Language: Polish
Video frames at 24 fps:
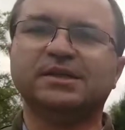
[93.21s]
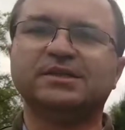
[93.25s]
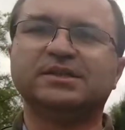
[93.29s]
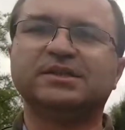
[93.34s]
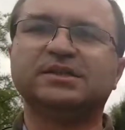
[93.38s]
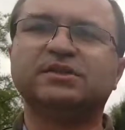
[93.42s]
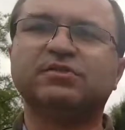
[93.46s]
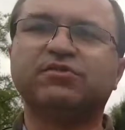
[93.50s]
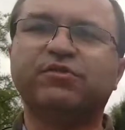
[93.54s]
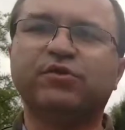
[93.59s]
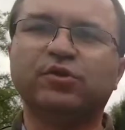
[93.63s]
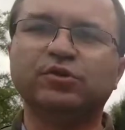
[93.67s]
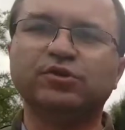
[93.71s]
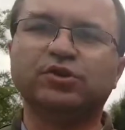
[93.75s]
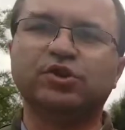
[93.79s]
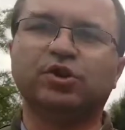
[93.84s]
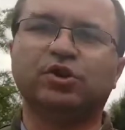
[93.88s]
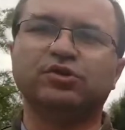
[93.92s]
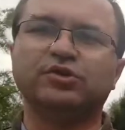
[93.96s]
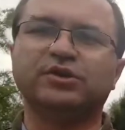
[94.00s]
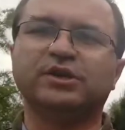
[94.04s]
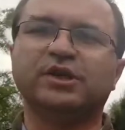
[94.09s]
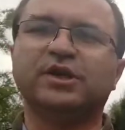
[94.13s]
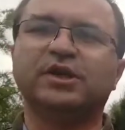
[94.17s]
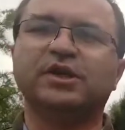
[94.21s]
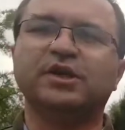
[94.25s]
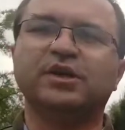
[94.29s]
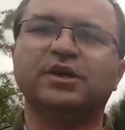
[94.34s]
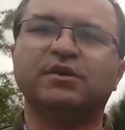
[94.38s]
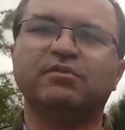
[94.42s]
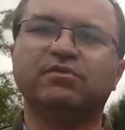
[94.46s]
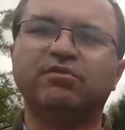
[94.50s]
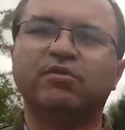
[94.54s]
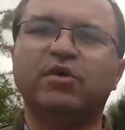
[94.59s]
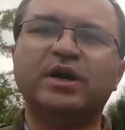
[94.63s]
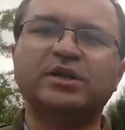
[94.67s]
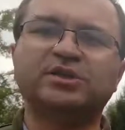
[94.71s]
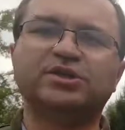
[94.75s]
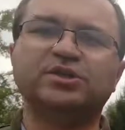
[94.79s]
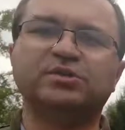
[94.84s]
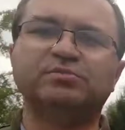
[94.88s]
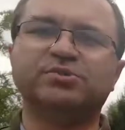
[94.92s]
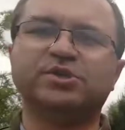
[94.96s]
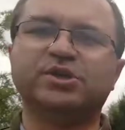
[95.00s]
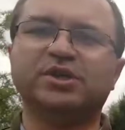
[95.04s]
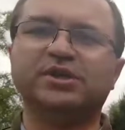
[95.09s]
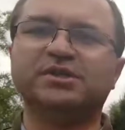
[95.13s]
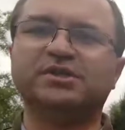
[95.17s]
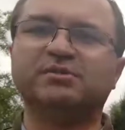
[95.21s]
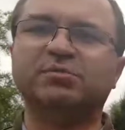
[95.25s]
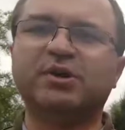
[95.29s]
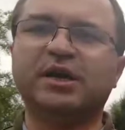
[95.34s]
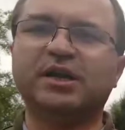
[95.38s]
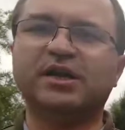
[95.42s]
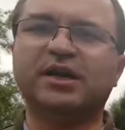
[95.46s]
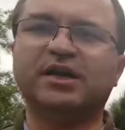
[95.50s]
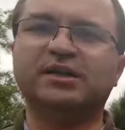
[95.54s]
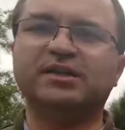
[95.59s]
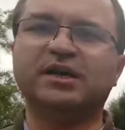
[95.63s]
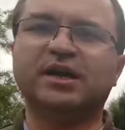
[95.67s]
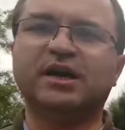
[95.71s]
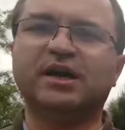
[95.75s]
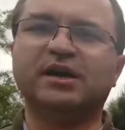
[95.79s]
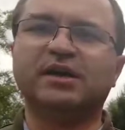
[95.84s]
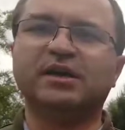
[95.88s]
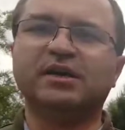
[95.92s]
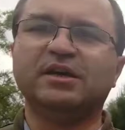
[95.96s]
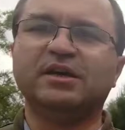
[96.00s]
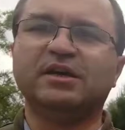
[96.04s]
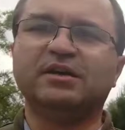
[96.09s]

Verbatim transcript: stworzone właśnie przez Mariana